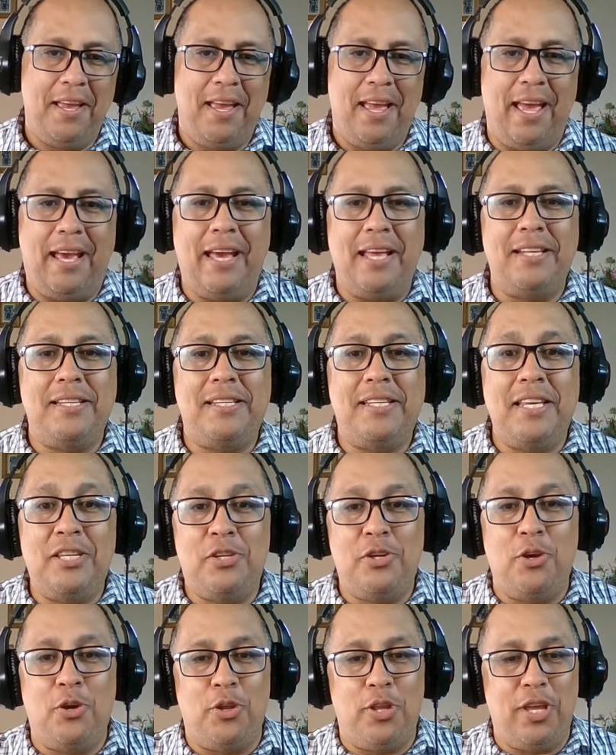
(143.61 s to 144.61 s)

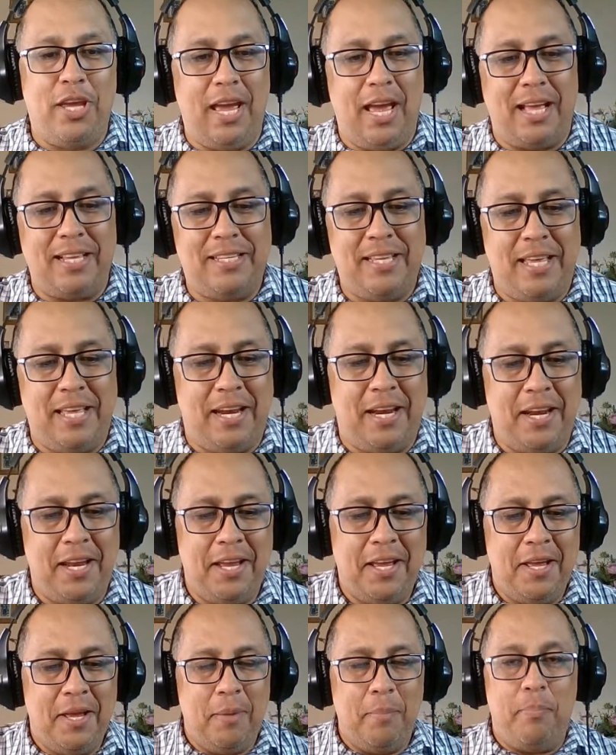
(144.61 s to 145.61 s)
ejercicio de hacer
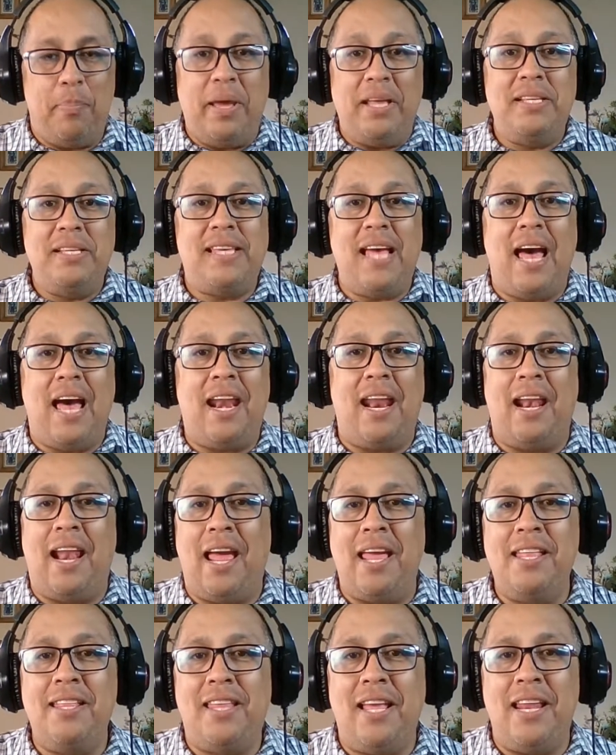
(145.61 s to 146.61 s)
pensar a
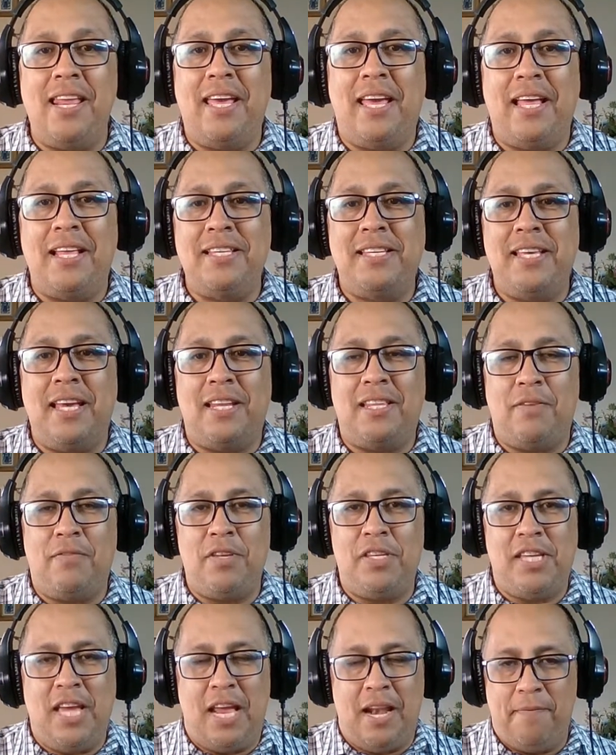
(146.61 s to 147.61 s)
la inteligencia
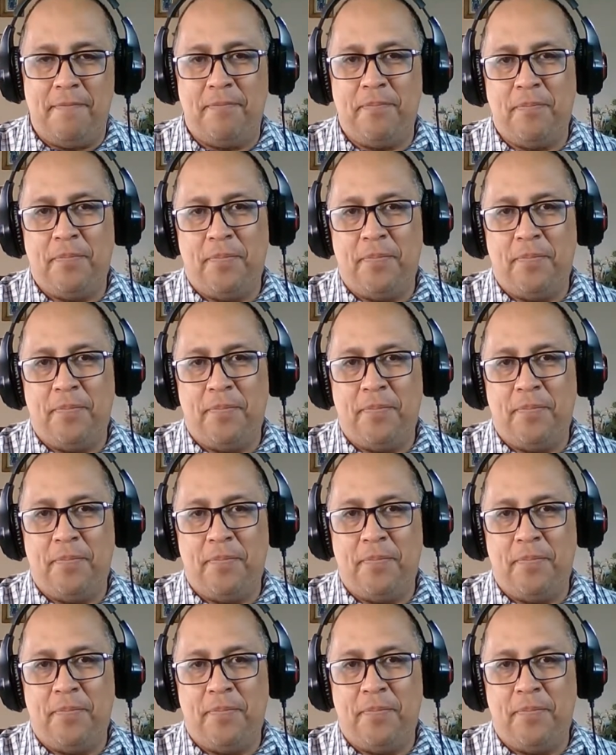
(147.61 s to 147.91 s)
artificial.